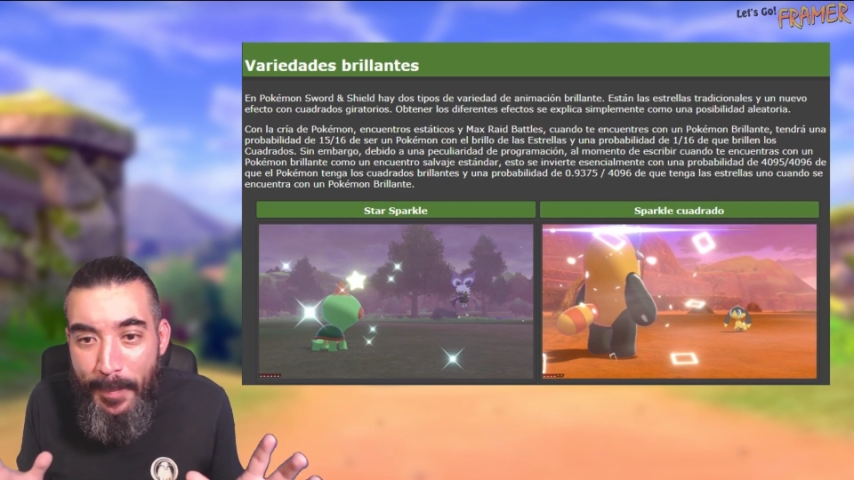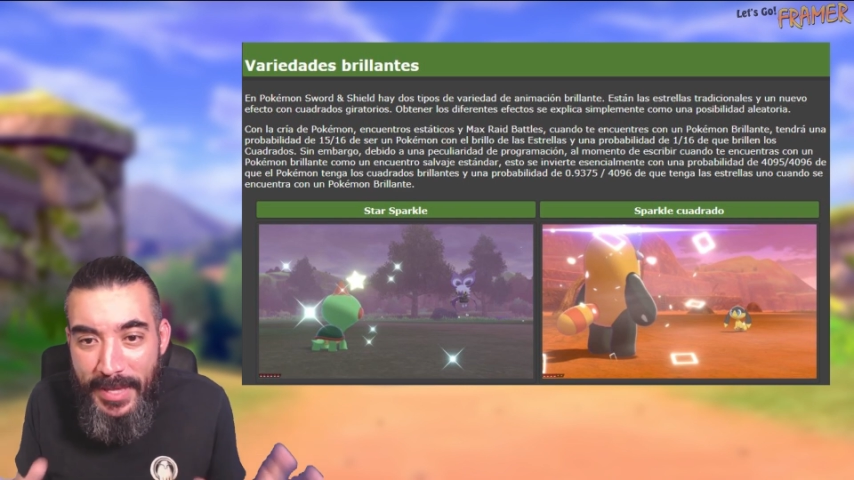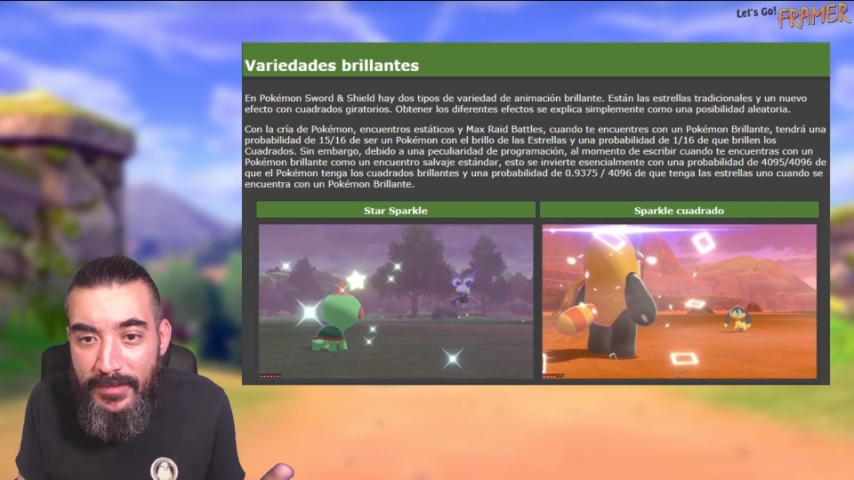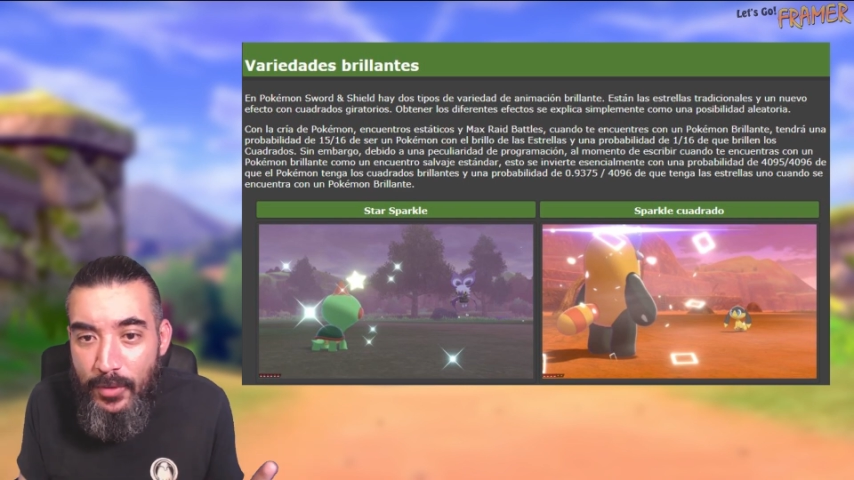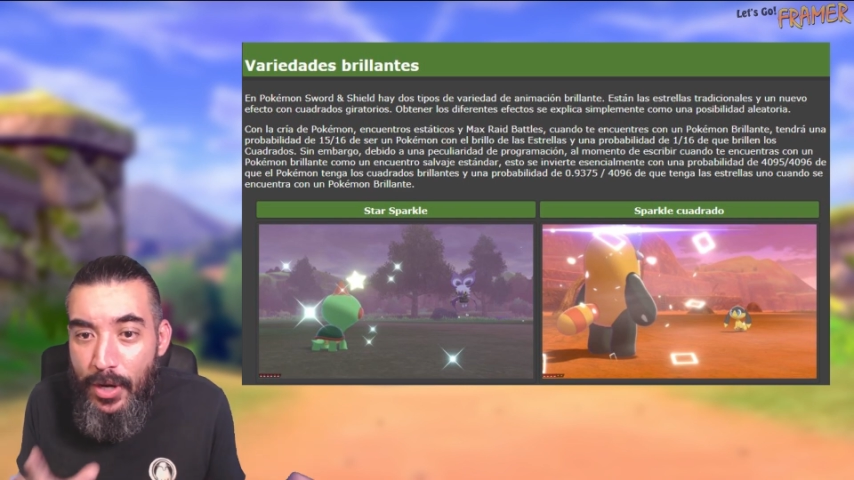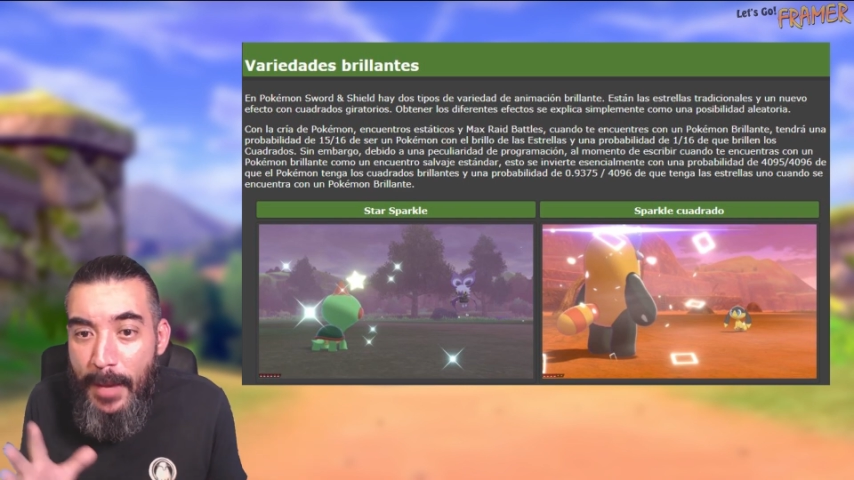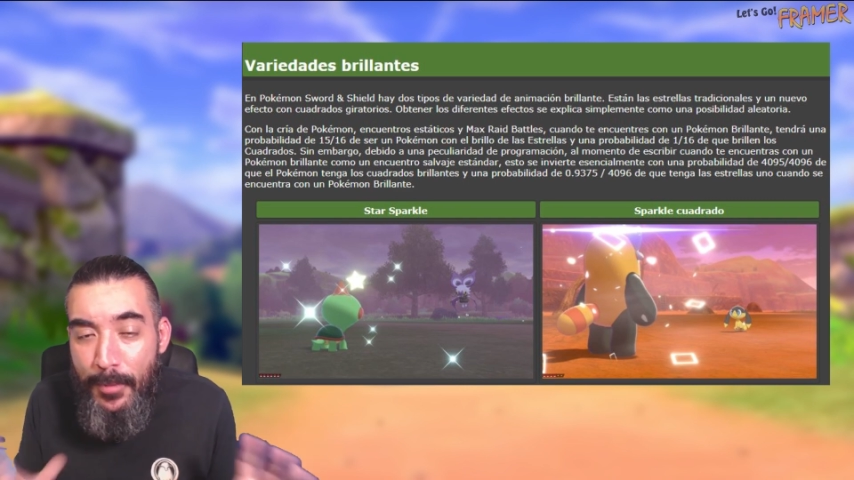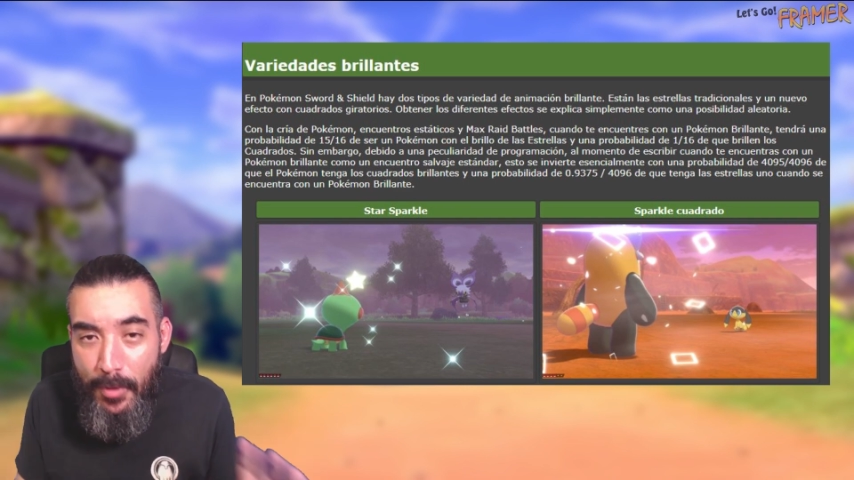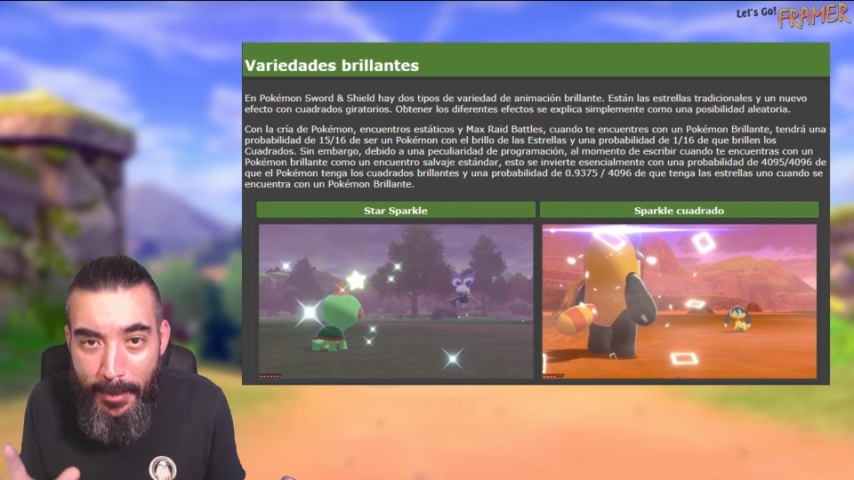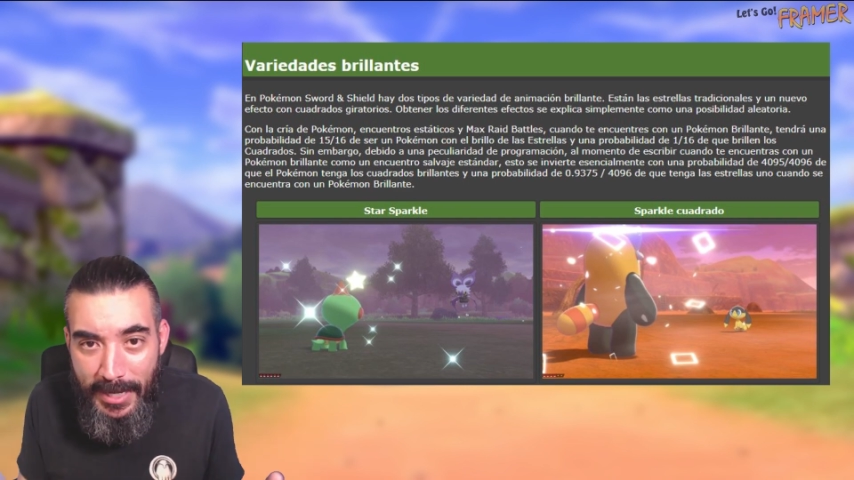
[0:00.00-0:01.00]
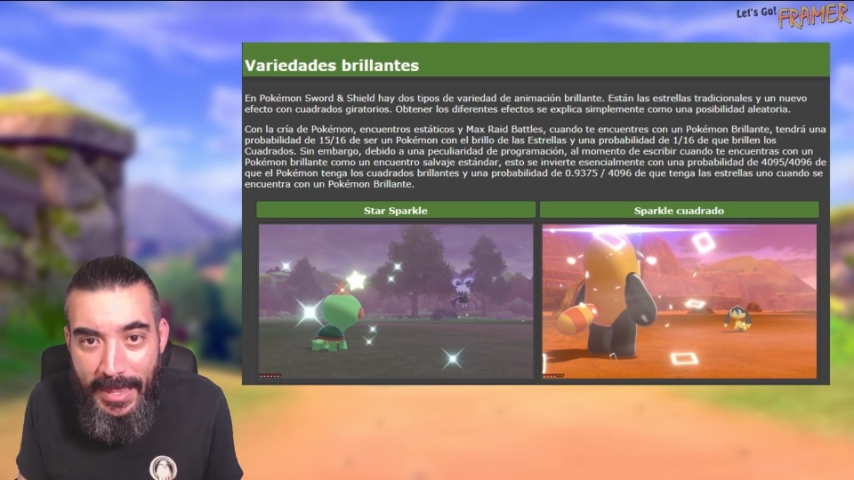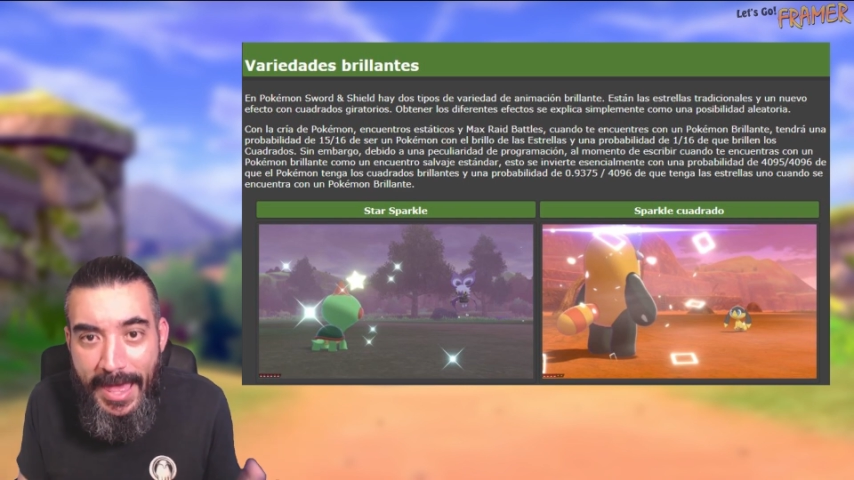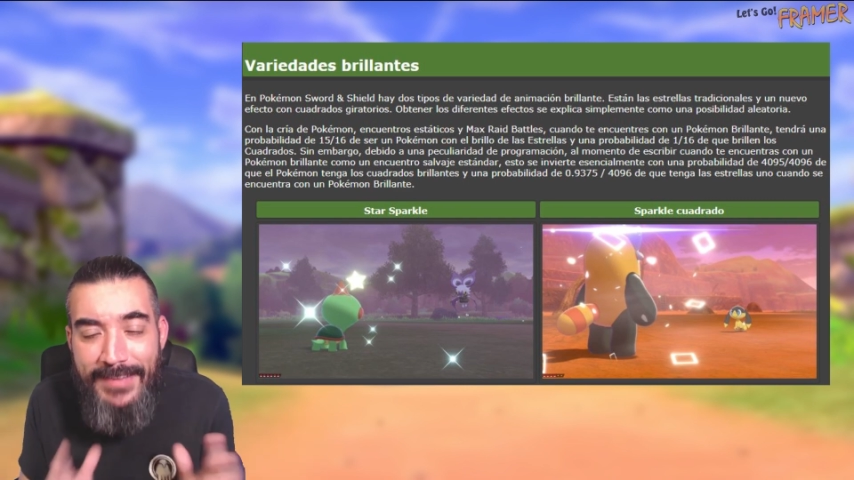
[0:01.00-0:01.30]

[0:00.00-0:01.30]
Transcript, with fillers: pienso, con las probabilidades,